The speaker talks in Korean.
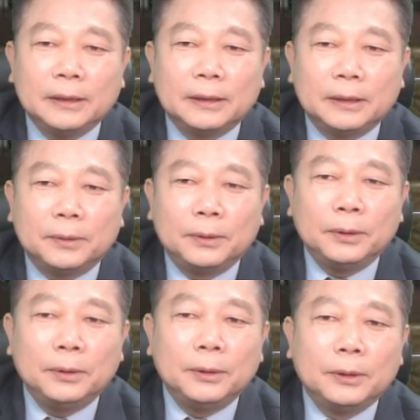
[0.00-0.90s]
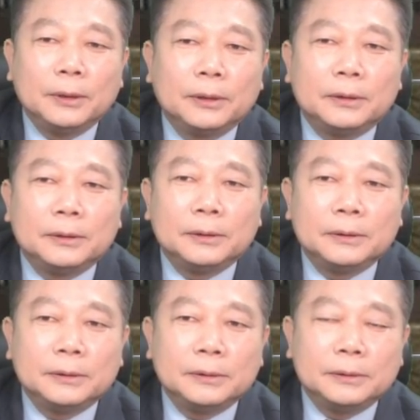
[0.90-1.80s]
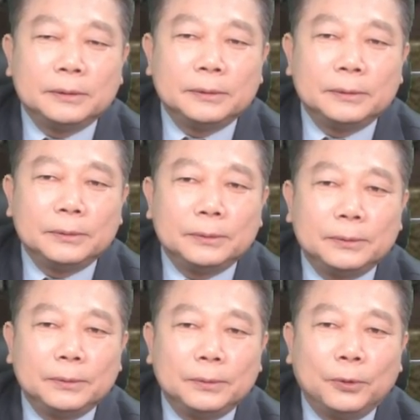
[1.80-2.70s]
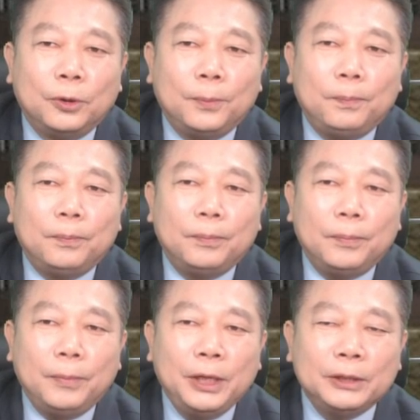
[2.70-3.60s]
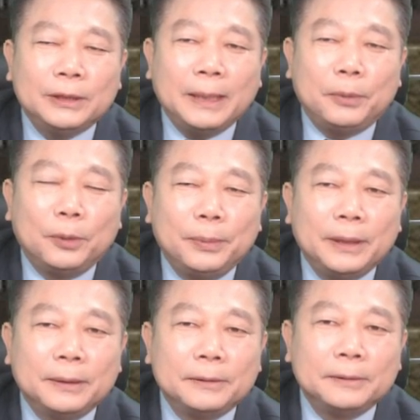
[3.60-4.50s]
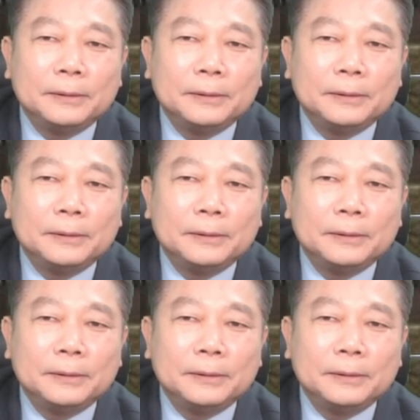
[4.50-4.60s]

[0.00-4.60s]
그리고 그 농업회사 법인이